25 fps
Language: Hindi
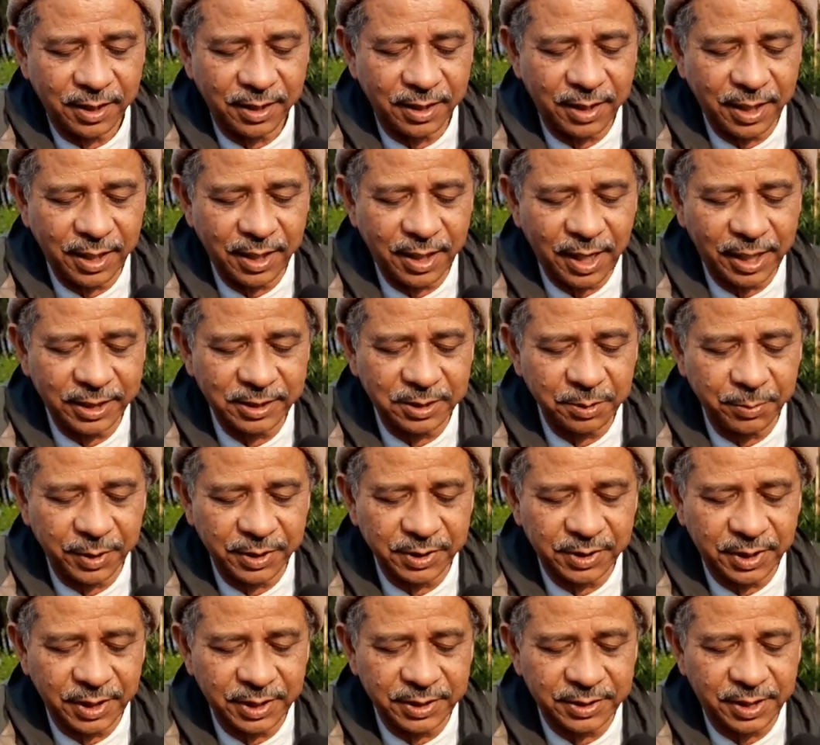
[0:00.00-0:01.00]
गृह राज्य
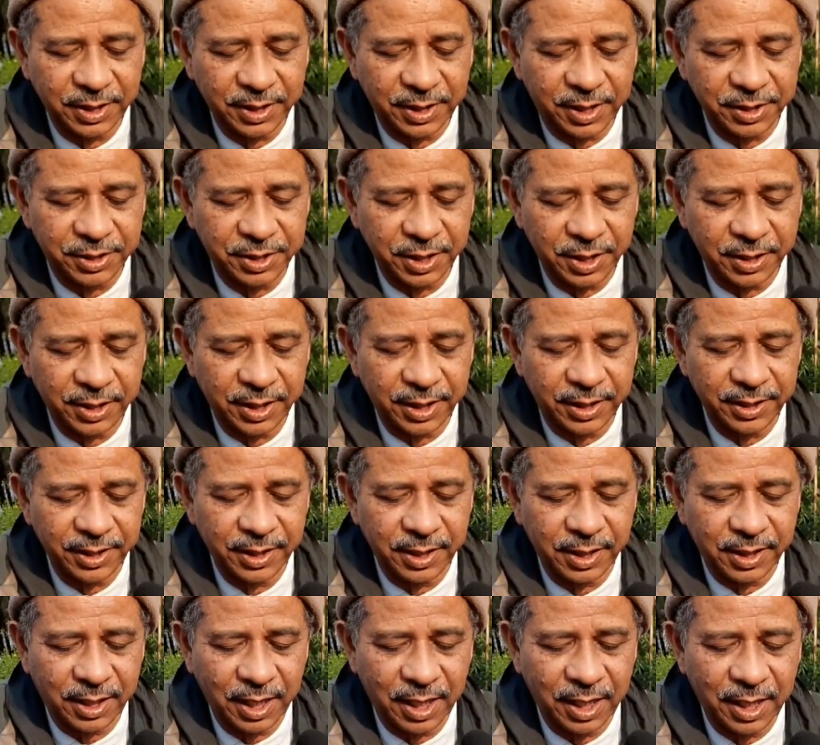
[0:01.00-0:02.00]
मंत्री श्री किशन रेड्डी
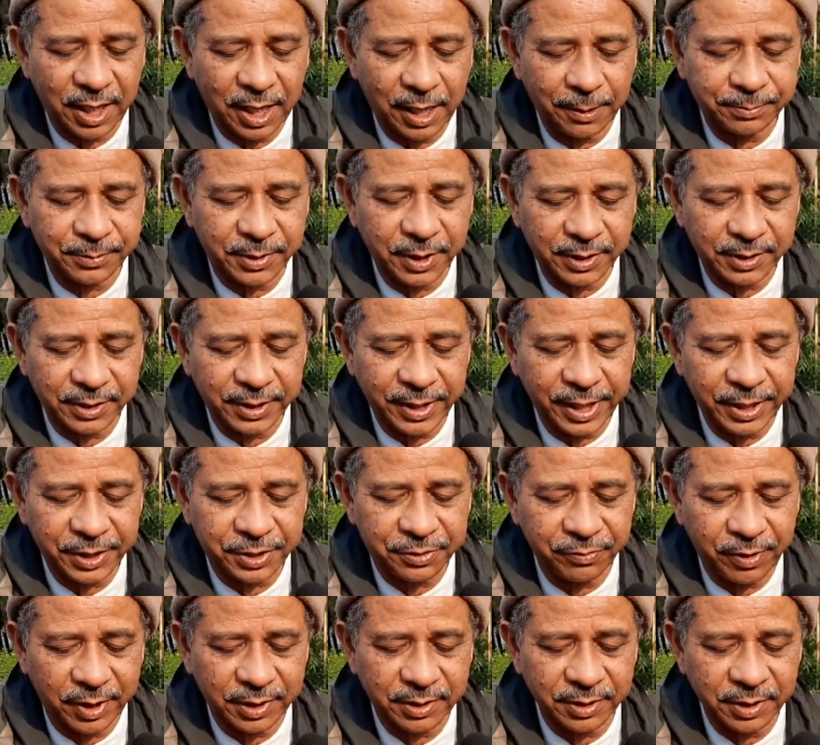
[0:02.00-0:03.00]
ने कहा अब तक
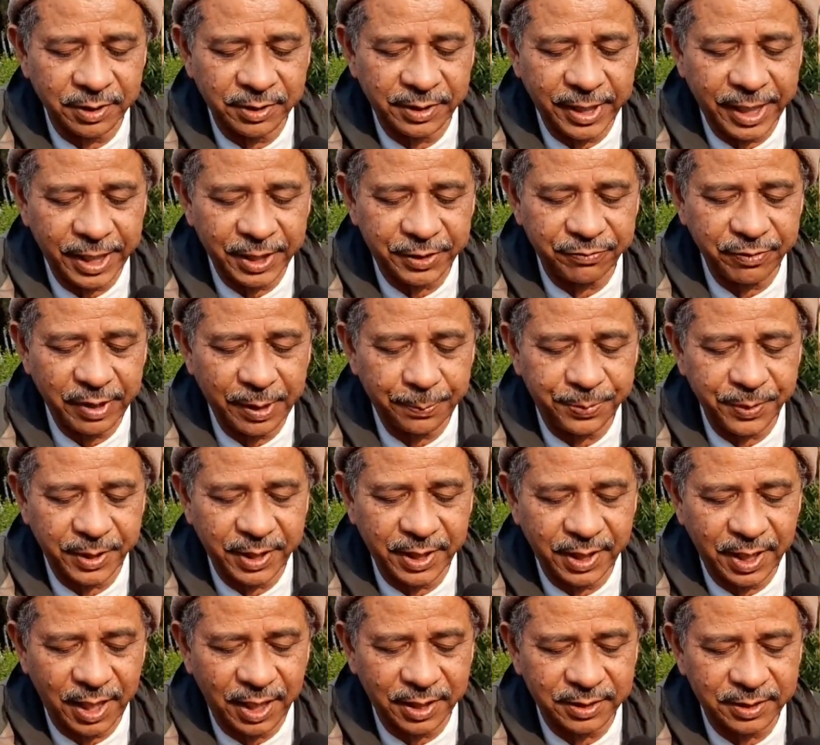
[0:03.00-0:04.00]
देश
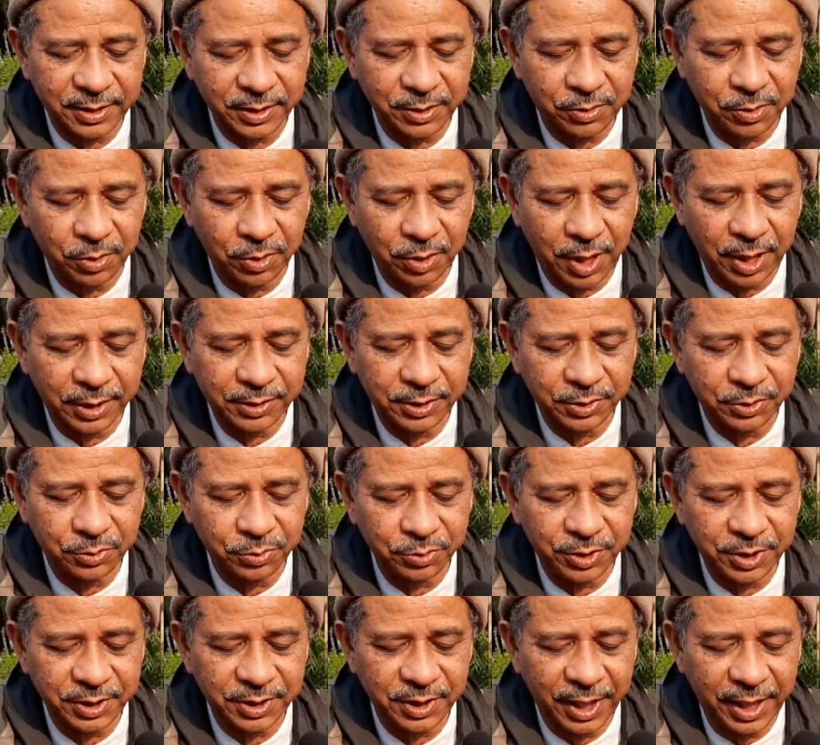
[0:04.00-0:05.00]
देशव्यापी एनआरसी को
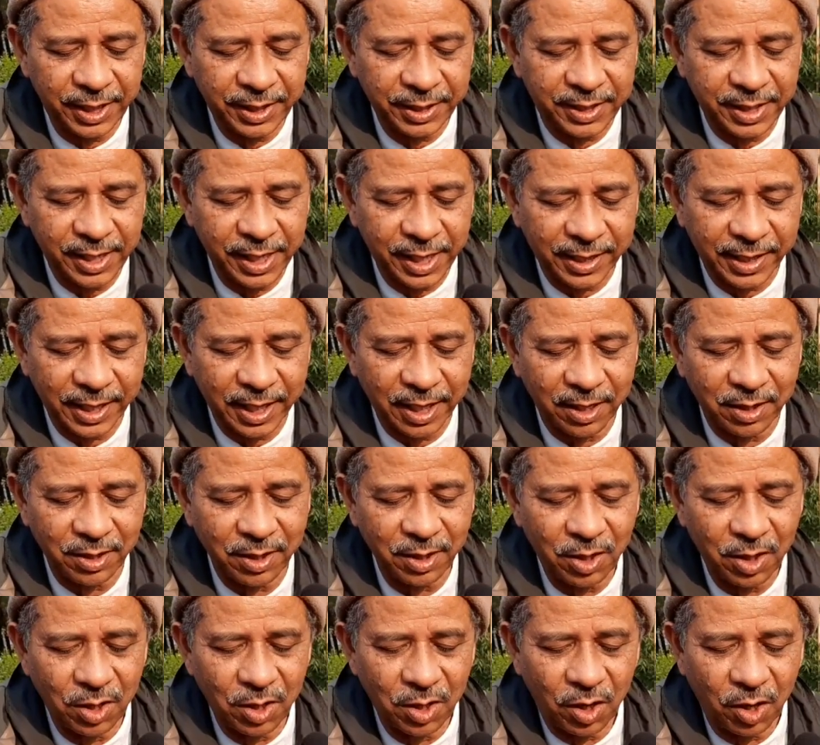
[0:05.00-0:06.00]
अधिसूचित नहीं किया गया है
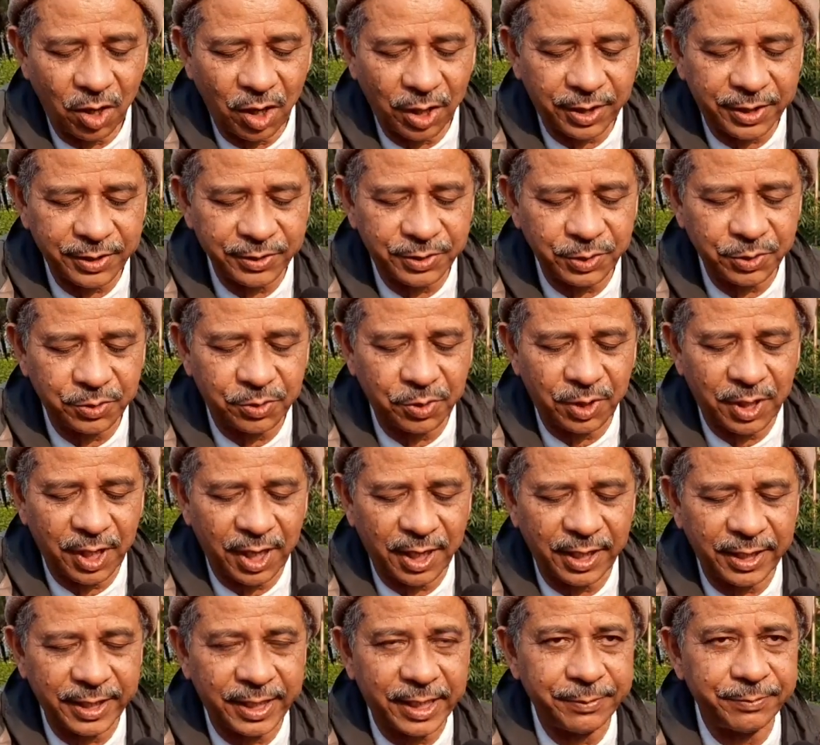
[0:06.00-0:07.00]
और किसी को
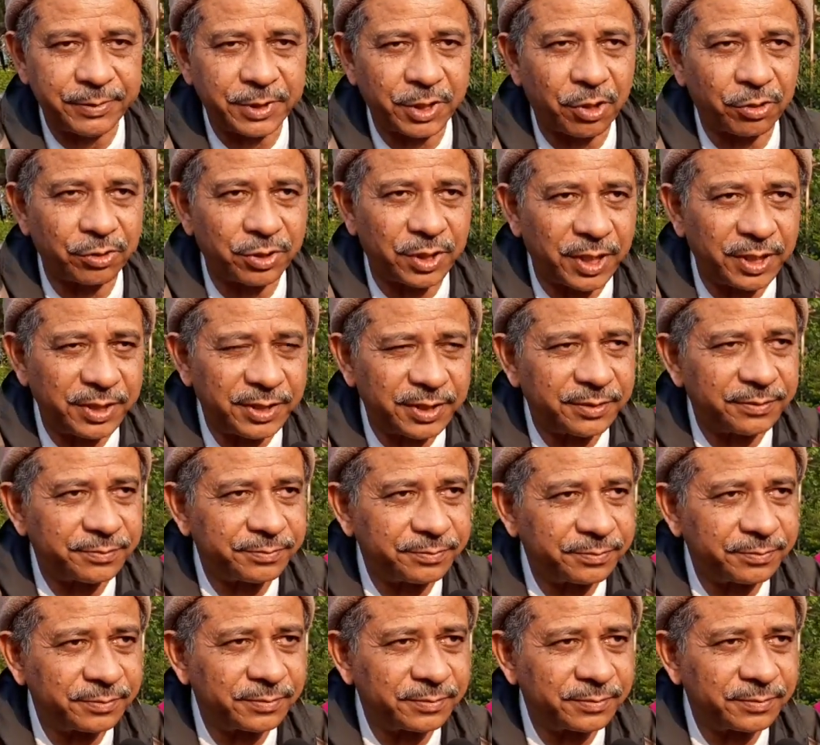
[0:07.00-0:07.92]
डरने की भी जरूरत नहीं है